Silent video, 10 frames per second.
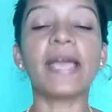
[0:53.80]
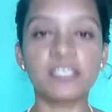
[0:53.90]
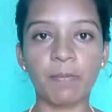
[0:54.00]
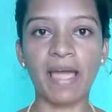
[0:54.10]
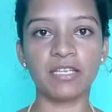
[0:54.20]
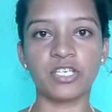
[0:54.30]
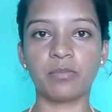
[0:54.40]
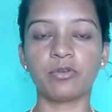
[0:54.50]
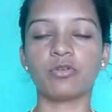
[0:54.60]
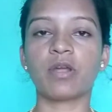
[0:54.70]
ఎక్స్ప్లెయిన్
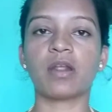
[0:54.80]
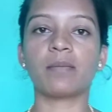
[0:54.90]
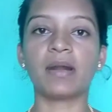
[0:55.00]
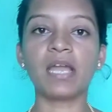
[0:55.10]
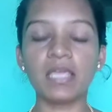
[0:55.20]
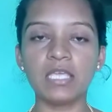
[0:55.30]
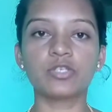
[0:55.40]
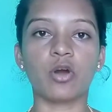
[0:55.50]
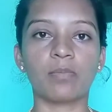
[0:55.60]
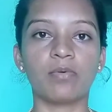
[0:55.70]
చేయబోతున్నాను అనమాట ఈ
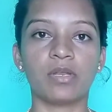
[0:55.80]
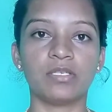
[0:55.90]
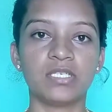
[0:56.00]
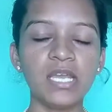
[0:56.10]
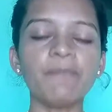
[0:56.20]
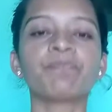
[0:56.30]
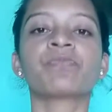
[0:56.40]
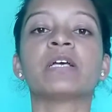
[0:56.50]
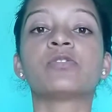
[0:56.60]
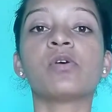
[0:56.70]
జాబ్ గురించి
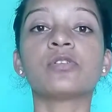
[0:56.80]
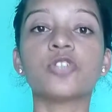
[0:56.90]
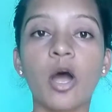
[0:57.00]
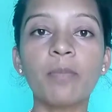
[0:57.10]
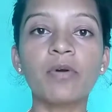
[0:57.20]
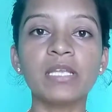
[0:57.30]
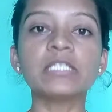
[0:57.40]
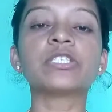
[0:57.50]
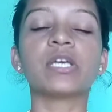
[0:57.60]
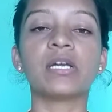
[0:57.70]
సో జాబ్
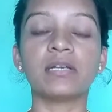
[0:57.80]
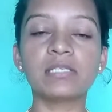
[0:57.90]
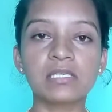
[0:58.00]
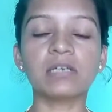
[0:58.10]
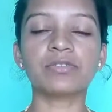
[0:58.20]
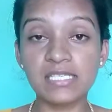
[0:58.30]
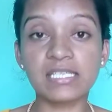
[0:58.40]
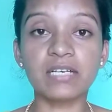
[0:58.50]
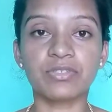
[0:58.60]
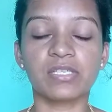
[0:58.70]
గురించి డిస్కస్
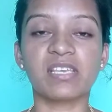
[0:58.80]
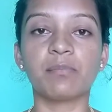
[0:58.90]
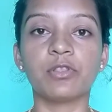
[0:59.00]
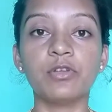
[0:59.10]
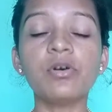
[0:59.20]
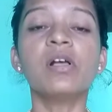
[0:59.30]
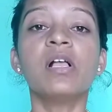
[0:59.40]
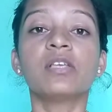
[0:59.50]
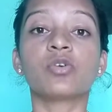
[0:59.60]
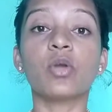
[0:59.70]
డిస్కస్ చేసే ముందు
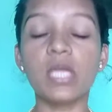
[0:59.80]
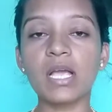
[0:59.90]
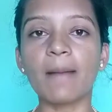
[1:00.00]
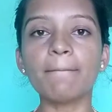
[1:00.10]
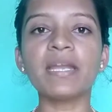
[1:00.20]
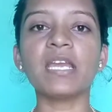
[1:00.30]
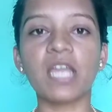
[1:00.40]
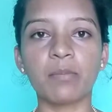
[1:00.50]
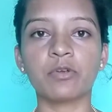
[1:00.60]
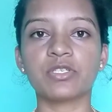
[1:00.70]
సో ఈ కంపెనీ
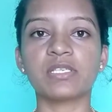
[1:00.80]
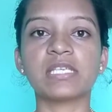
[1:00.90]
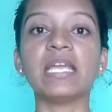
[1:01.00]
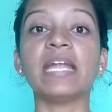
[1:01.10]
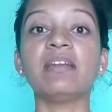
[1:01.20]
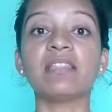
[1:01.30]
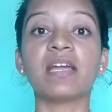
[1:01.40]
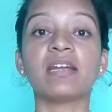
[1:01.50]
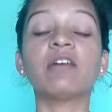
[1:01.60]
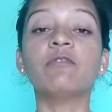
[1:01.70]
నేమ్ వచ్చేసి
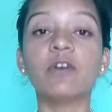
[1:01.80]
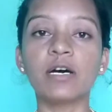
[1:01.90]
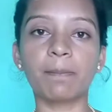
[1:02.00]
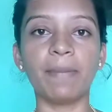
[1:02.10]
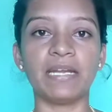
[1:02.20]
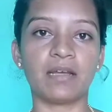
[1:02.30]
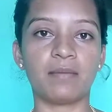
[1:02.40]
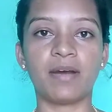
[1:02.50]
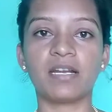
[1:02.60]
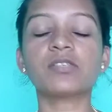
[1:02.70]
ఏంటిది అంటే వర్క్ బిట్
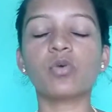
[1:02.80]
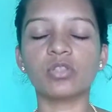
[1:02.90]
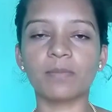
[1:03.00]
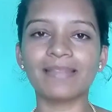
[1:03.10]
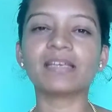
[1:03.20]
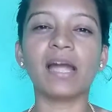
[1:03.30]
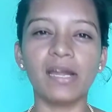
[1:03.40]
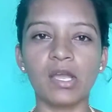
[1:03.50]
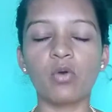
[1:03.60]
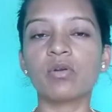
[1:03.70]
అనమాట సో కొంతమందికి ఐడియా